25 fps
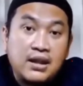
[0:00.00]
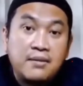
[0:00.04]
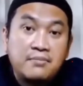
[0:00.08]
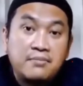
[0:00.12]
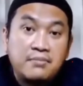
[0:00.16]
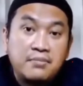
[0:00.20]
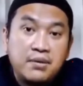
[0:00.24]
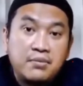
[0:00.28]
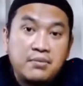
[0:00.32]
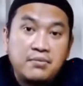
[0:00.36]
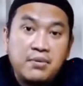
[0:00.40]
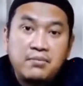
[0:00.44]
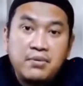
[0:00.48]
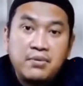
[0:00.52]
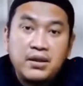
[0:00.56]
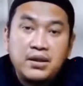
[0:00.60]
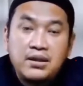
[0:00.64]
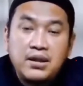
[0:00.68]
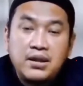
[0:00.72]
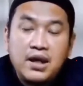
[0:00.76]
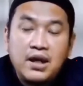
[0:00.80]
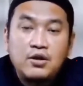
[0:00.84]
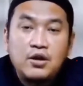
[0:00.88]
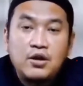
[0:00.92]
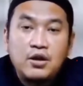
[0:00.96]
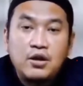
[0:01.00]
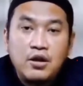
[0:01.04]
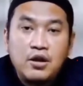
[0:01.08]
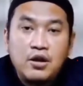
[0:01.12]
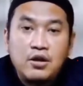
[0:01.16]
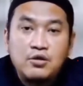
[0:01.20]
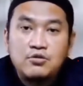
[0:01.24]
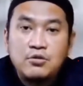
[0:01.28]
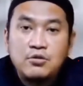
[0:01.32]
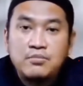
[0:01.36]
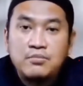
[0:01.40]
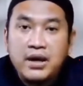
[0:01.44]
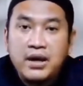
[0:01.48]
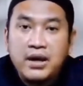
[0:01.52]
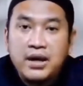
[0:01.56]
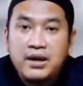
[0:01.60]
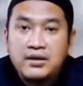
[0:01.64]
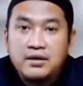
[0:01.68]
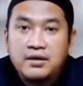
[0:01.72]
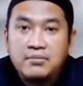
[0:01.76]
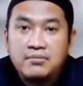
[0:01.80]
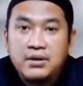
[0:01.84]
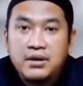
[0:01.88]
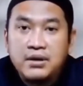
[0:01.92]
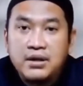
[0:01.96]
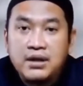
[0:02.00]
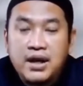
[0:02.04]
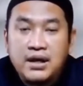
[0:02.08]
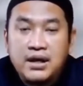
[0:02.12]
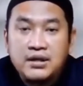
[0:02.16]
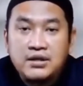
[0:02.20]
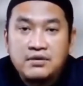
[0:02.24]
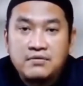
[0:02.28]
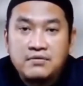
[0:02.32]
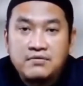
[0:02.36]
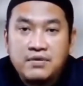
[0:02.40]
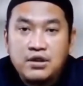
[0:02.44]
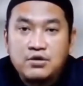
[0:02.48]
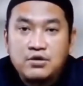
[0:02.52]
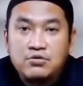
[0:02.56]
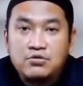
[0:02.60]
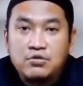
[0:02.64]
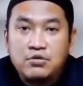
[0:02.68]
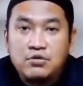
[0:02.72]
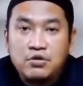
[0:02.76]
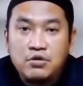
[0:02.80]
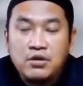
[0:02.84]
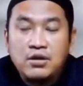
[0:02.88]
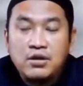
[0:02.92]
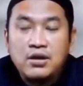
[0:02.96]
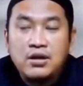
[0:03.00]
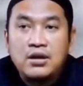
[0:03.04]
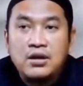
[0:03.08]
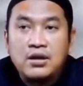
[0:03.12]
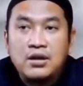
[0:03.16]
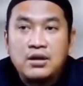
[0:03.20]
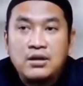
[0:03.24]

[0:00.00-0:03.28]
Nabi meminta tolong supaya diberikan sifat syukur,